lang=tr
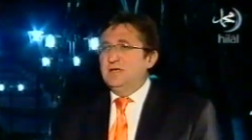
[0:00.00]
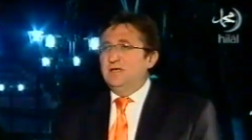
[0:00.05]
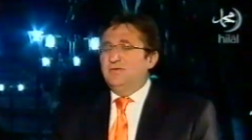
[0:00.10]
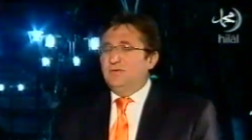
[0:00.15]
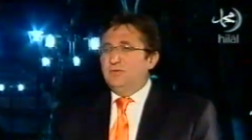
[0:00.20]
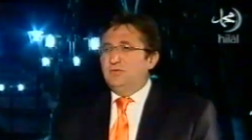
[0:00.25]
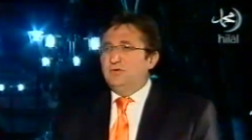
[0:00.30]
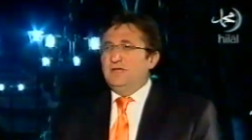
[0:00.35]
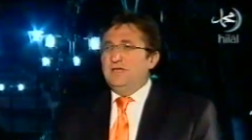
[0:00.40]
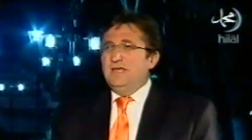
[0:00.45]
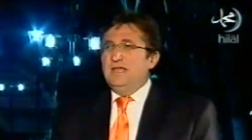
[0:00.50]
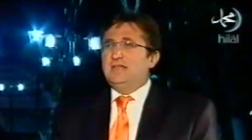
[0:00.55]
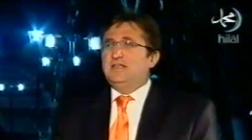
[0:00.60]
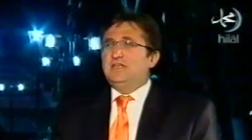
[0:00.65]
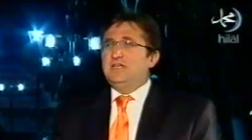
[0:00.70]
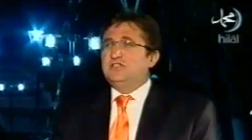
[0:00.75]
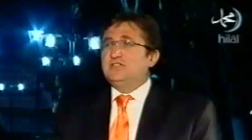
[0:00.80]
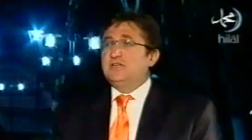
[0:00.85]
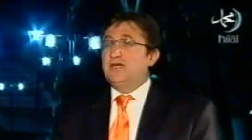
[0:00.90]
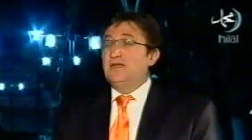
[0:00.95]
Ve bunu ilk
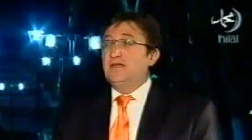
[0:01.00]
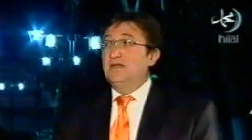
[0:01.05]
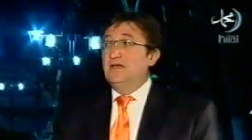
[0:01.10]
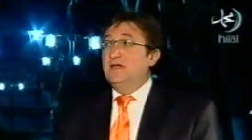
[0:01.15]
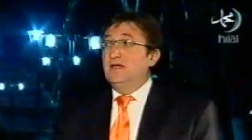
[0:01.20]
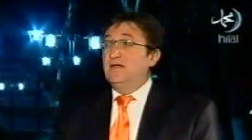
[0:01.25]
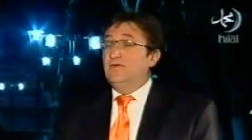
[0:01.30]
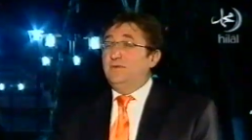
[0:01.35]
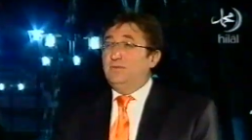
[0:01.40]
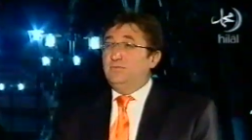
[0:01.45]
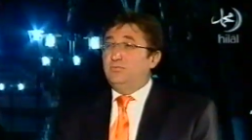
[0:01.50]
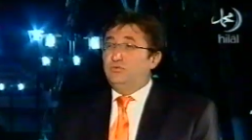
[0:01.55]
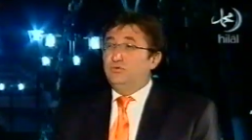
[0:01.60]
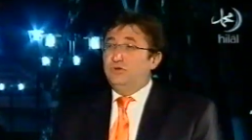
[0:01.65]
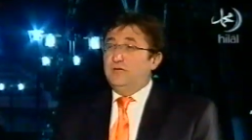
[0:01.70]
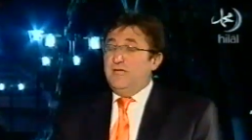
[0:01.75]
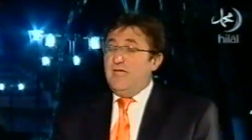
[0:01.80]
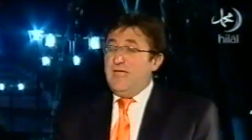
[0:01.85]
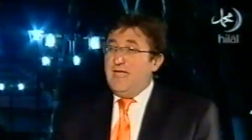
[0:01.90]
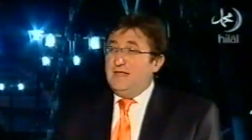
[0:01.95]
geçen ve bunu
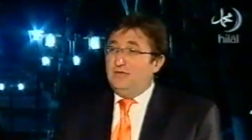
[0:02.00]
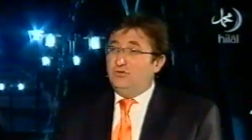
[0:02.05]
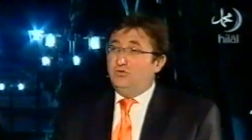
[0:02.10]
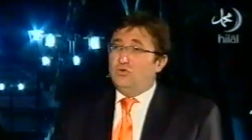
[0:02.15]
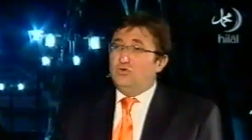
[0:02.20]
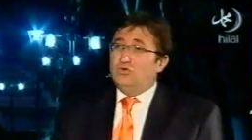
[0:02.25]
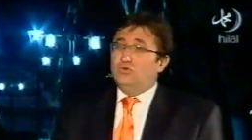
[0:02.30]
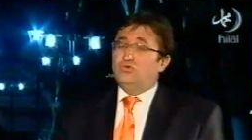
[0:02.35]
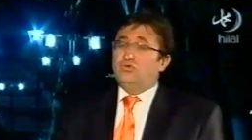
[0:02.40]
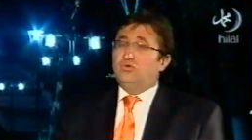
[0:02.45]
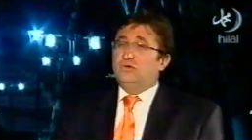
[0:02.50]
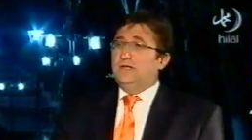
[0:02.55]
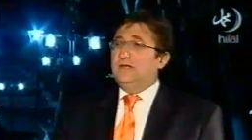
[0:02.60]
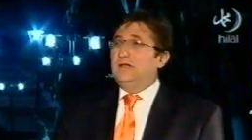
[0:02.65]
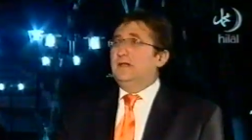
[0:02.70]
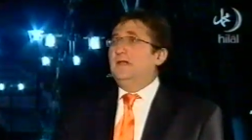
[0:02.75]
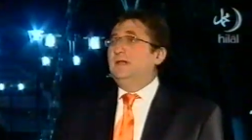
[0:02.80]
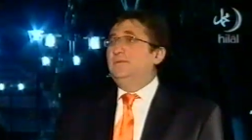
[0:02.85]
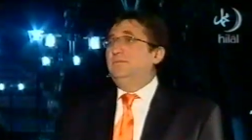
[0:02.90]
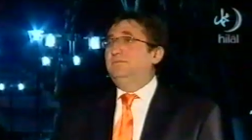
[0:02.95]
en doğru
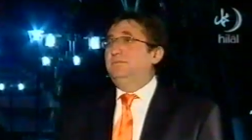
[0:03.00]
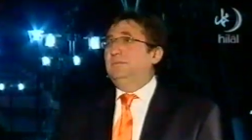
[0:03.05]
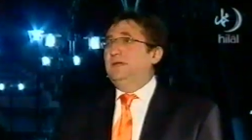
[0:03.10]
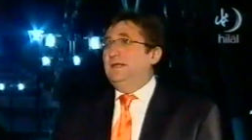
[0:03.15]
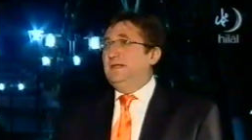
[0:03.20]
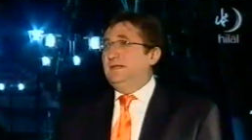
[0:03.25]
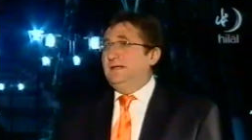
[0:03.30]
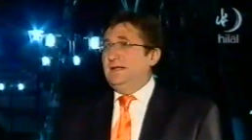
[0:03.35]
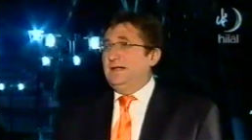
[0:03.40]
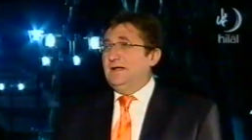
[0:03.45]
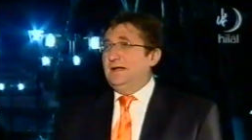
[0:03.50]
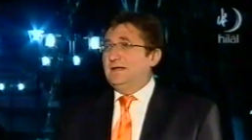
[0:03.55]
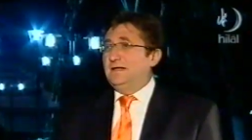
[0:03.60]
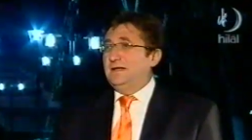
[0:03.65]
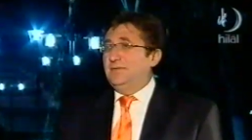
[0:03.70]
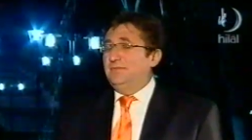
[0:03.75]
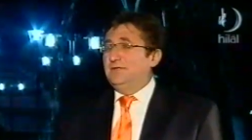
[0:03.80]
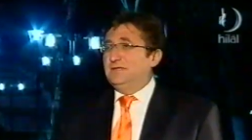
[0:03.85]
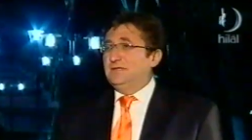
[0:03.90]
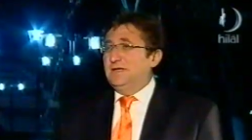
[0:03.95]
kullanan
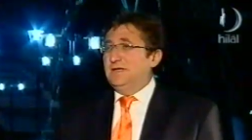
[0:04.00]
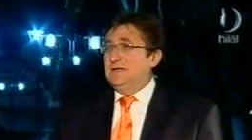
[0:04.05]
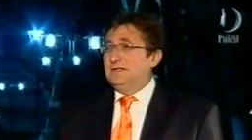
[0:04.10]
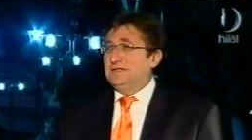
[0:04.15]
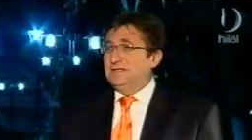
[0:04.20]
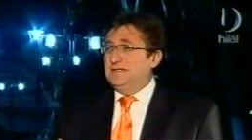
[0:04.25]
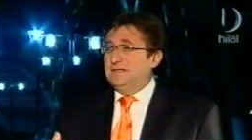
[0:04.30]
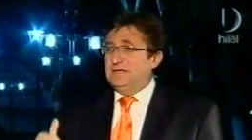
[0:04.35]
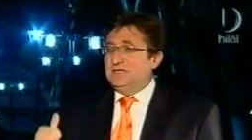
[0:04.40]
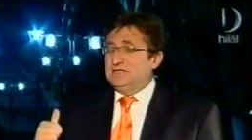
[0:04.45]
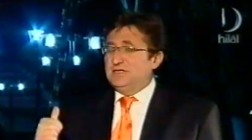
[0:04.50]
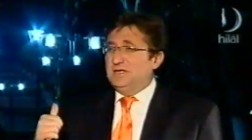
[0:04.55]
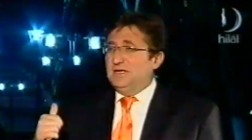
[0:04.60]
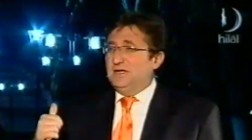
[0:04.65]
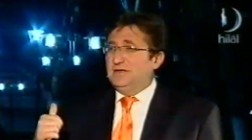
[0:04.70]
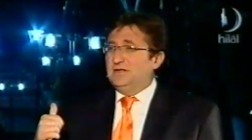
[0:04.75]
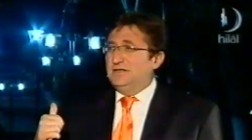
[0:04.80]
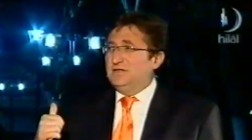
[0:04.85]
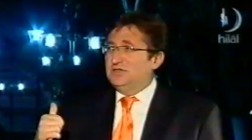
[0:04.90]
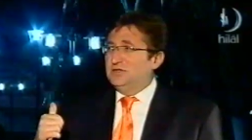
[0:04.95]
belediyelerden bir tanesi. Geçen
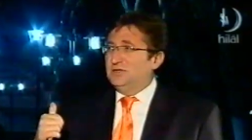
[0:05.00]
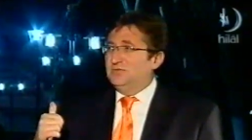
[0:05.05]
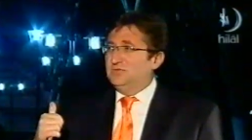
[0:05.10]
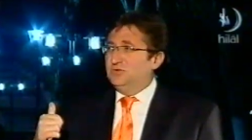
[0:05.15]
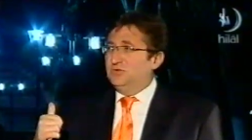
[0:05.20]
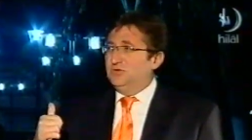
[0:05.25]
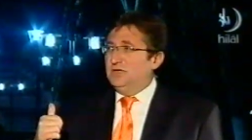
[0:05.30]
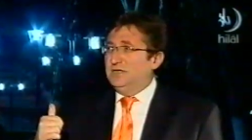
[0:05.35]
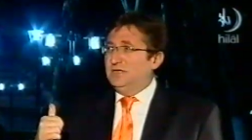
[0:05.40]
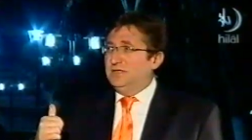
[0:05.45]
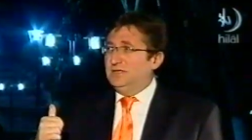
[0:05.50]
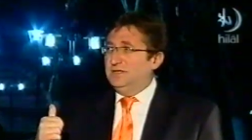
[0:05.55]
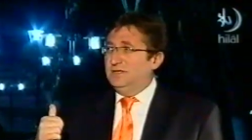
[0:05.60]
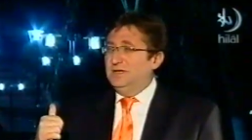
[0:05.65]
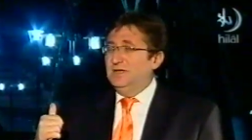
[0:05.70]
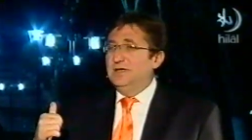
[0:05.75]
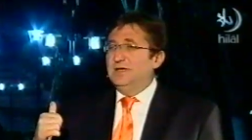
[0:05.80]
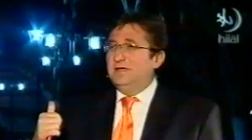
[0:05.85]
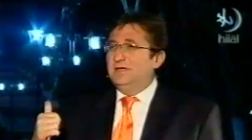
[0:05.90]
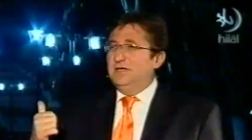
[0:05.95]
arkadaşlarımız oraya gitti.
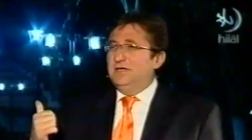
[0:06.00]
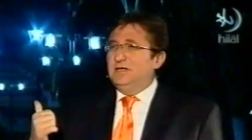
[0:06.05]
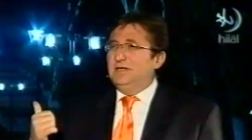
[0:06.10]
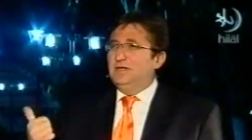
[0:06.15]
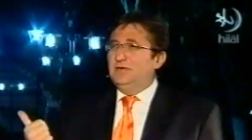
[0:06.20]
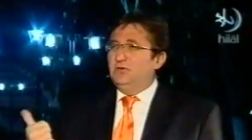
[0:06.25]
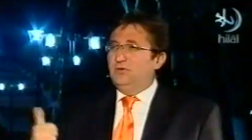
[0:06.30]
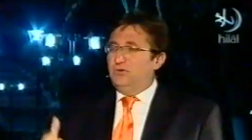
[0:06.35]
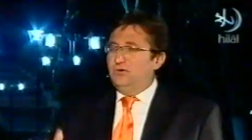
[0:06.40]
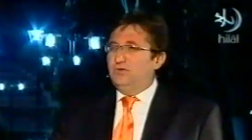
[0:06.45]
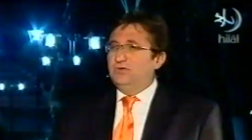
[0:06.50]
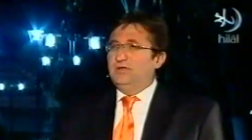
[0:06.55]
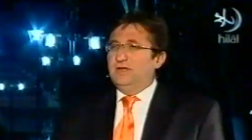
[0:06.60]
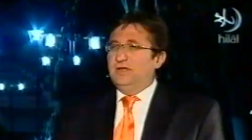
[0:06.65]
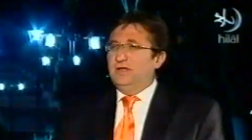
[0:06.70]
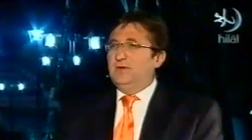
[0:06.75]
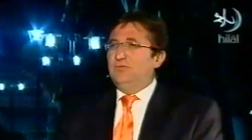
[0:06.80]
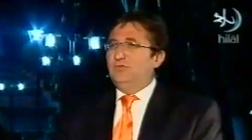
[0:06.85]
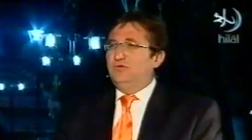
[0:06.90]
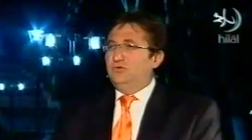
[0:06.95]
İlgili oranın
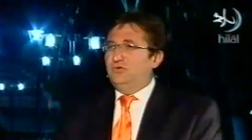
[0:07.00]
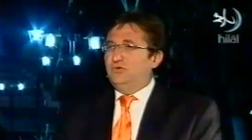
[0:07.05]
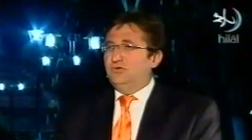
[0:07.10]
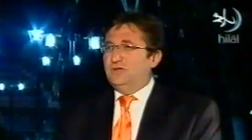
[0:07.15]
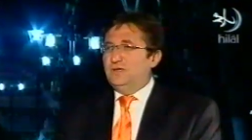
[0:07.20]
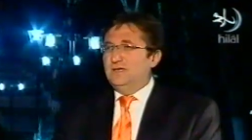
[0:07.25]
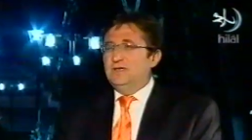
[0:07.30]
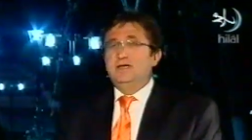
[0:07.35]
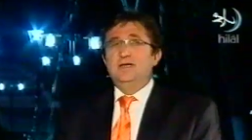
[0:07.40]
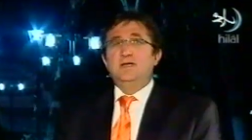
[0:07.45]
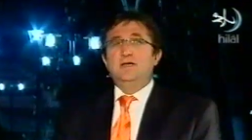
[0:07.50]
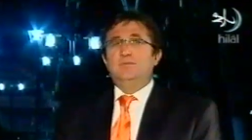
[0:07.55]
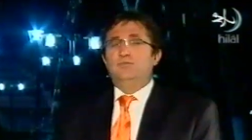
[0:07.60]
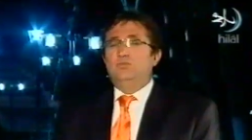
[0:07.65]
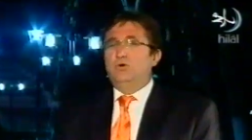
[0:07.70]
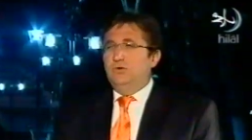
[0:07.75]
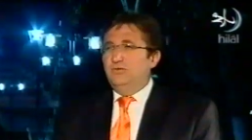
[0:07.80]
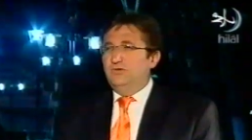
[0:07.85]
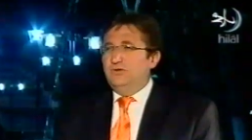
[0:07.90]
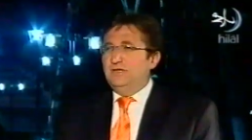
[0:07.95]
genel müdürü dahi
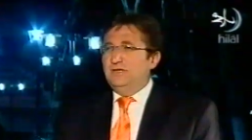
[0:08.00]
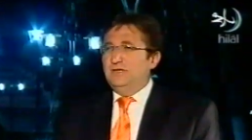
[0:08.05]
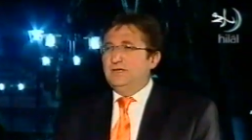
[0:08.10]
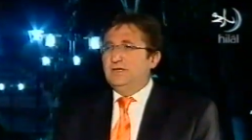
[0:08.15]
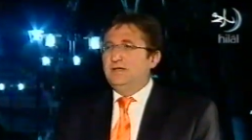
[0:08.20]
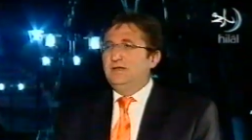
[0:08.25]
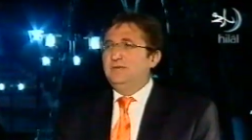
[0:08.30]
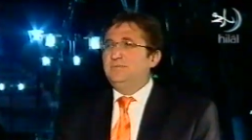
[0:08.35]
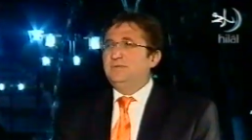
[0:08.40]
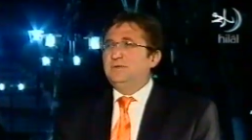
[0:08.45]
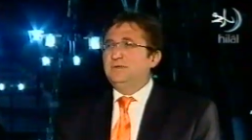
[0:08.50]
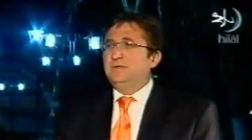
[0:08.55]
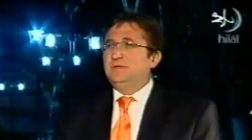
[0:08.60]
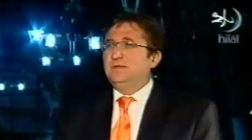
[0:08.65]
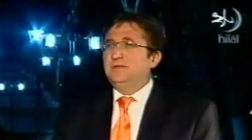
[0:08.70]
Bolvelin'e gelip e,